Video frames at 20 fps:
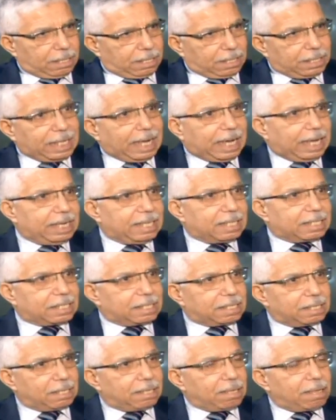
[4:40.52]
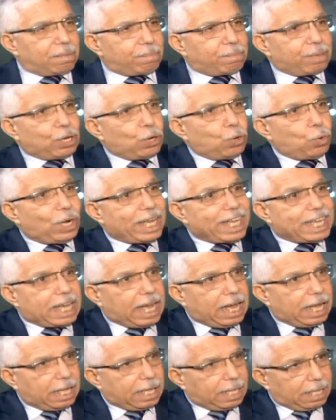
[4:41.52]
دخلت
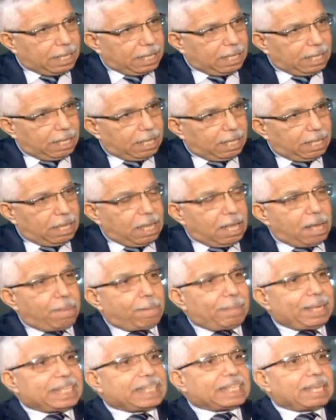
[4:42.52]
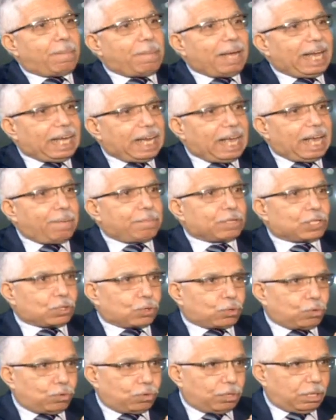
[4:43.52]
بهوية من سمح لها
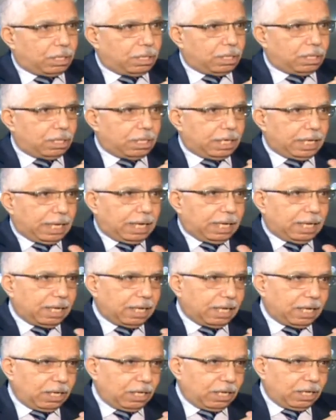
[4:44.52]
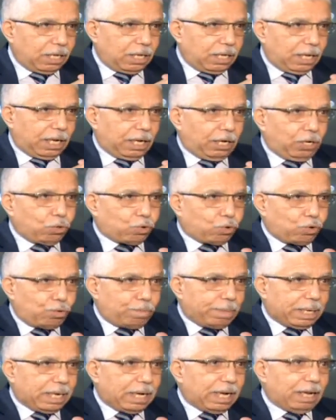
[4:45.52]
بالدخول هي
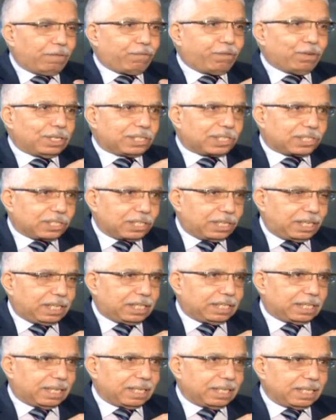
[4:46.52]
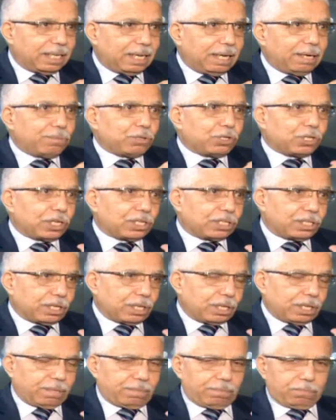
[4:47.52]
الحكومة الفلسطينية المسيطرة